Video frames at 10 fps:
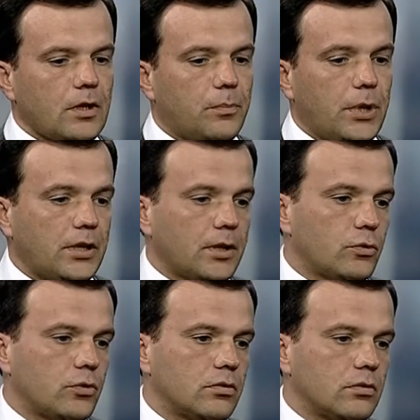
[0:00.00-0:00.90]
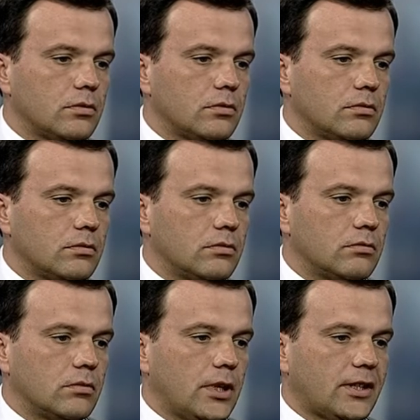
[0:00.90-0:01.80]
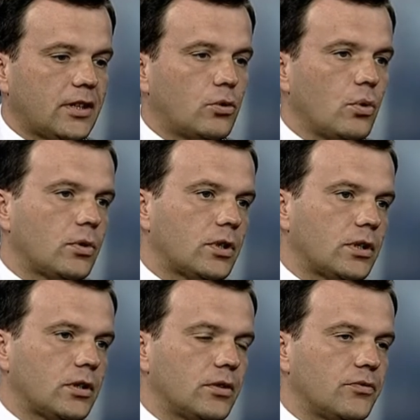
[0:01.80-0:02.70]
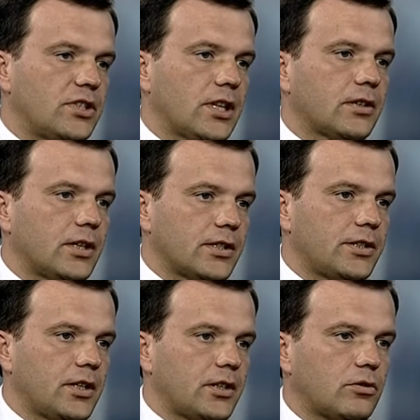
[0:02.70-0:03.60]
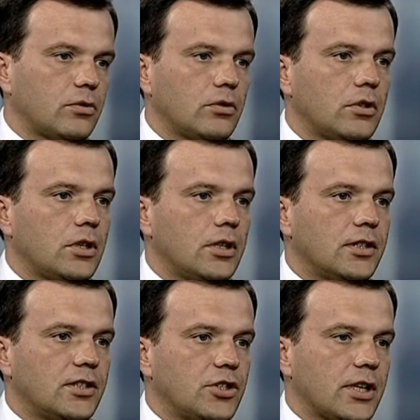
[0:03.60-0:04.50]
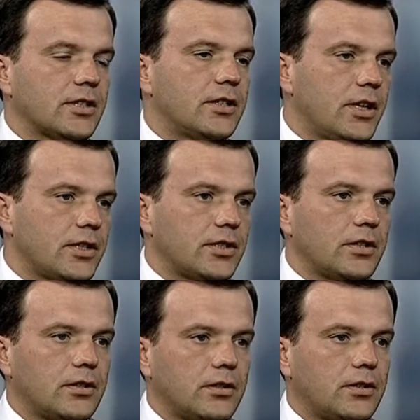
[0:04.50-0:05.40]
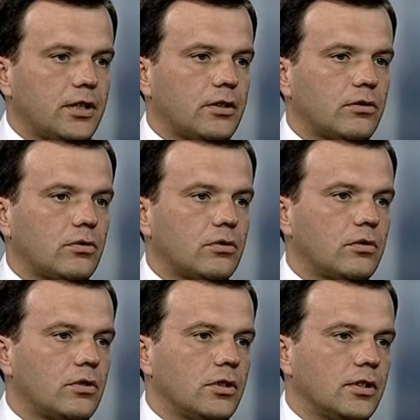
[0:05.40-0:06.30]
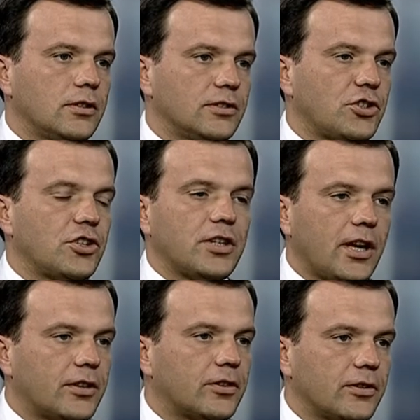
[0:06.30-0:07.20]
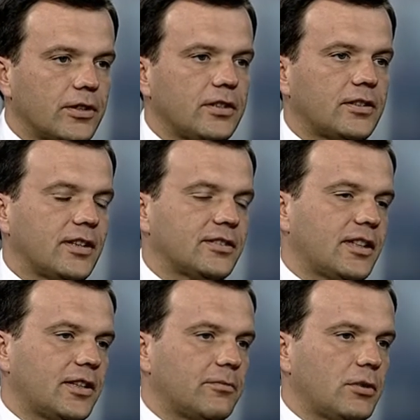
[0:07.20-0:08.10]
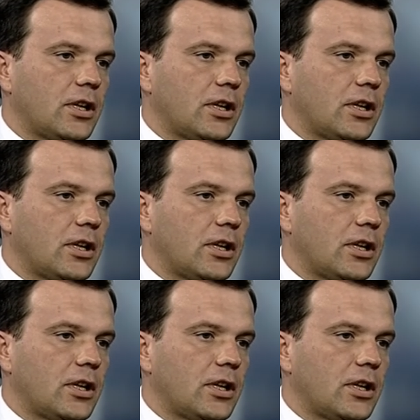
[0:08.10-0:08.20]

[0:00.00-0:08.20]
Поэтому это долг всех нас, тех, кто сейчас здесь, тех, кто защищает тылы, так скажем,